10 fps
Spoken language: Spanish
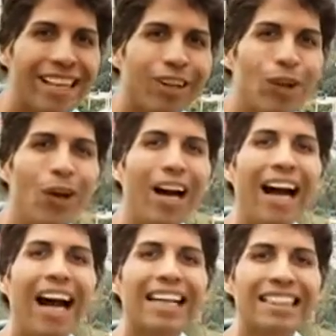llegó
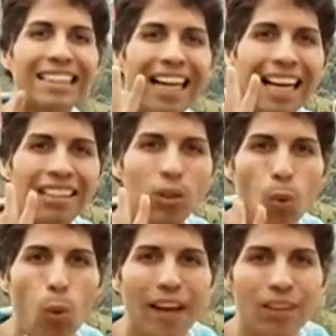hasta las
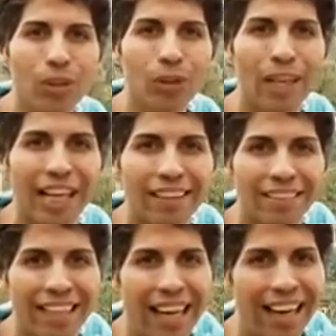4 de la
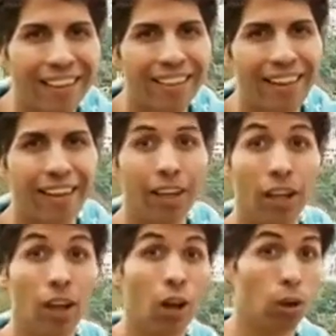tarde.
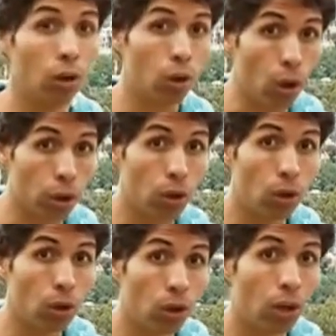
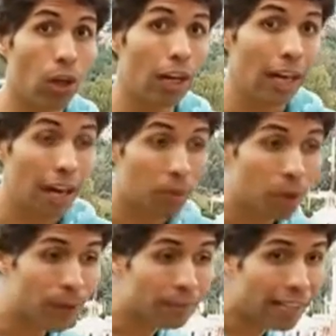Gorko la
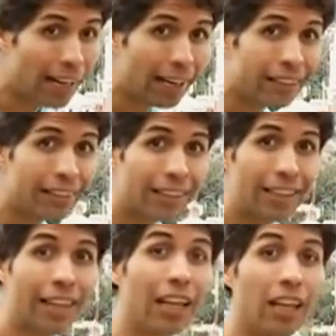vio entrar
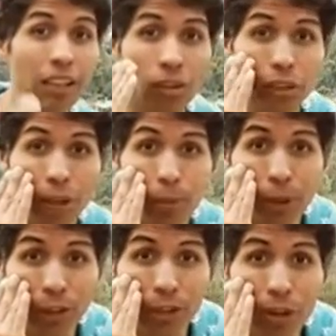y no se
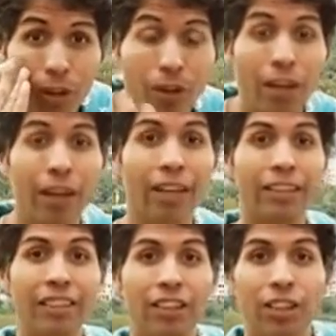ruborizó
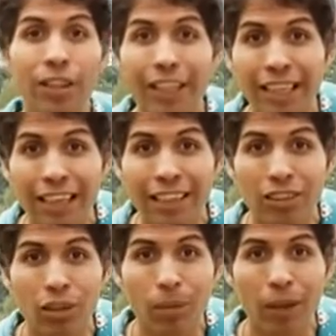ni sintió nada en el
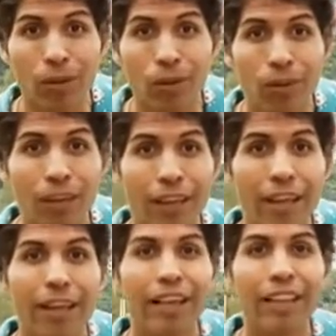estómago
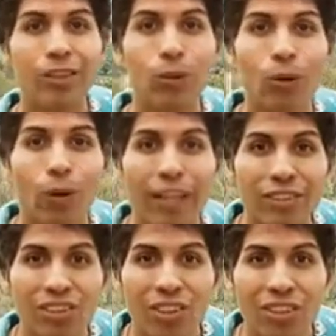y su
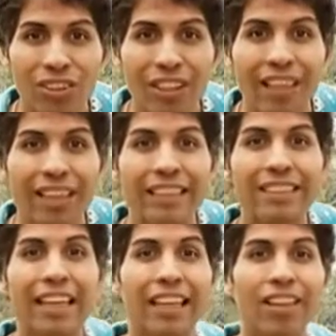corazón
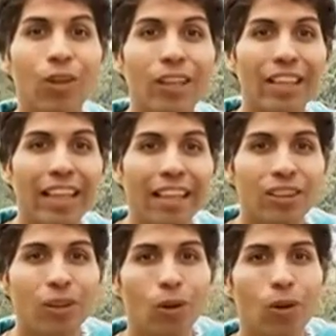se quedó
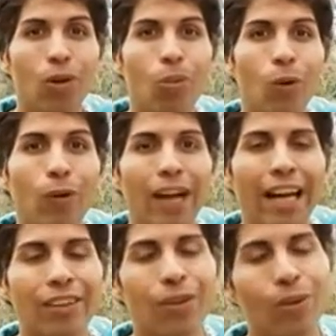quieto como un
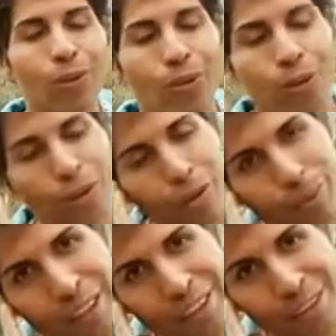gato
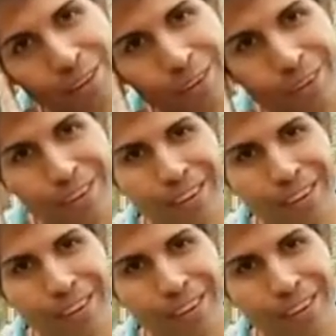dormido.